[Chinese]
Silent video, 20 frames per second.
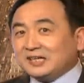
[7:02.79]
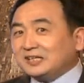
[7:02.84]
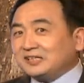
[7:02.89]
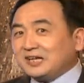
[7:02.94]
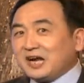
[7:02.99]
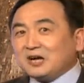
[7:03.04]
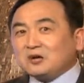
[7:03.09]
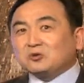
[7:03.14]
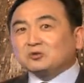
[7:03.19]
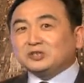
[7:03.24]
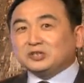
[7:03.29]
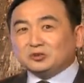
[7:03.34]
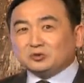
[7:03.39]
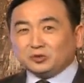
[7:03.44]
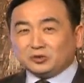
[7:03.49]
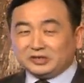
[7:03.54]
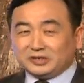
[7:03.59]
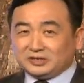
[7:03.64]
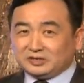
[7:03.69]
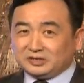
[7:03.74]
然后你
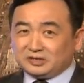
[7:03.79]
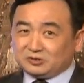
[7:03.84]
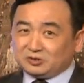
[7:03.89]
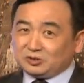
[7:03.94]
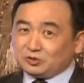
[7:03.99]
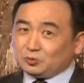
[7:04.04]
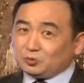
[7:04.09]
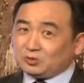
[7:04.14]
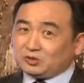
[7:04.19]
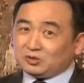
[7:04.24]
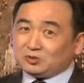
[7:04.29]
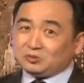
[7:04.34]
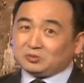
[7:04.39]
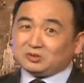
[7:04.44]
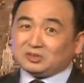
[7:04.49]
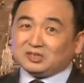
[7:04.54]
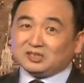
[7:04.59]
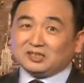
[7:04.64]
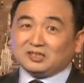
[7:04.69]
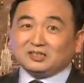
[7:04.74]
说你是如何如
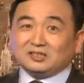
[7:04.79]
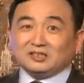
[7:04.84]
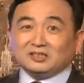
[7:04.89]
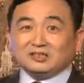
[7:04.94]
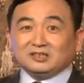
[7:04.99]
何的，